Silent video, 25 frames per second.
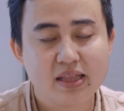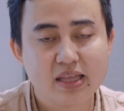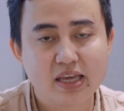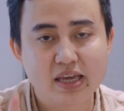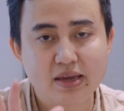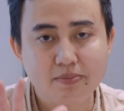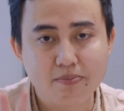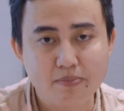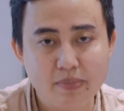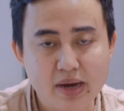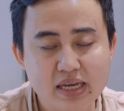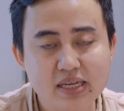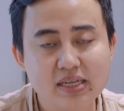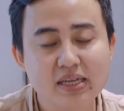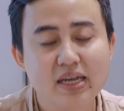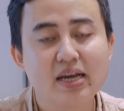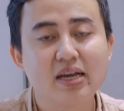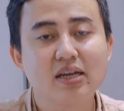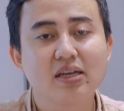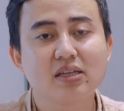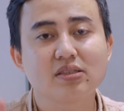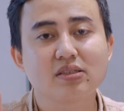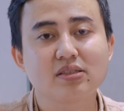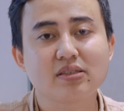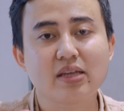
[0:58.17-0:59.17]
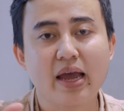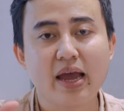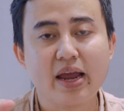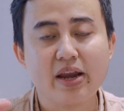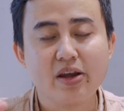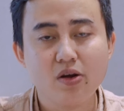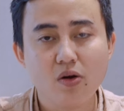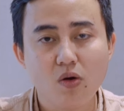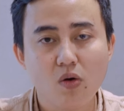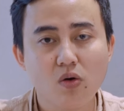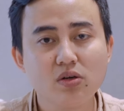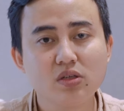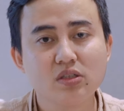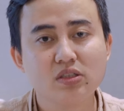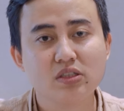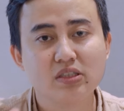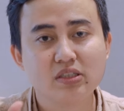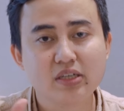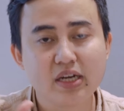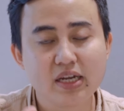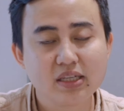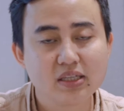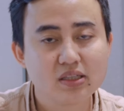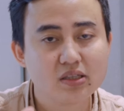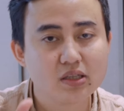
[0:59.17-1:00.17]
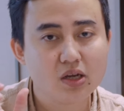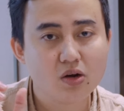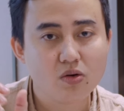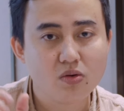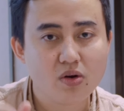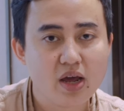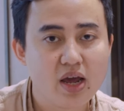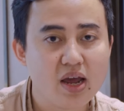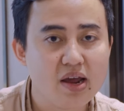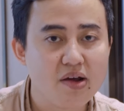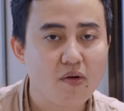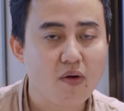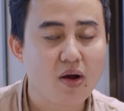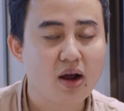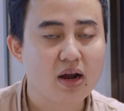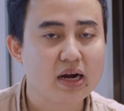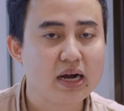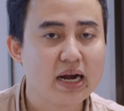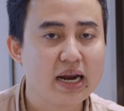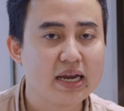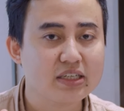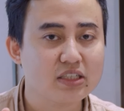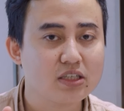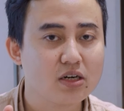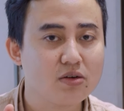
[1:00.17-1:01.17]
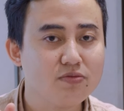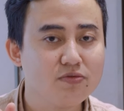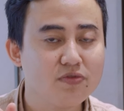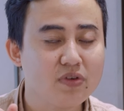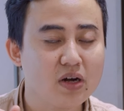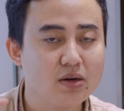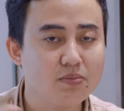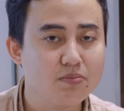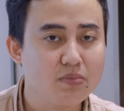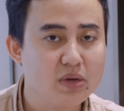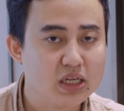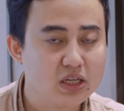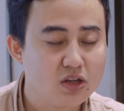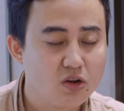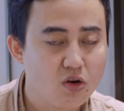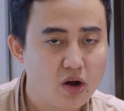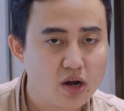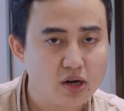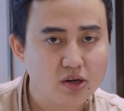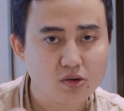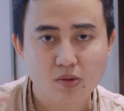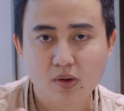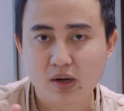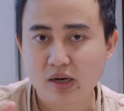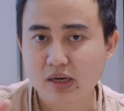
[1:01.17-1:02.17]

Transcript: thì mình sẽ nốt trên tiêu đề hoặc là trong phần bình luận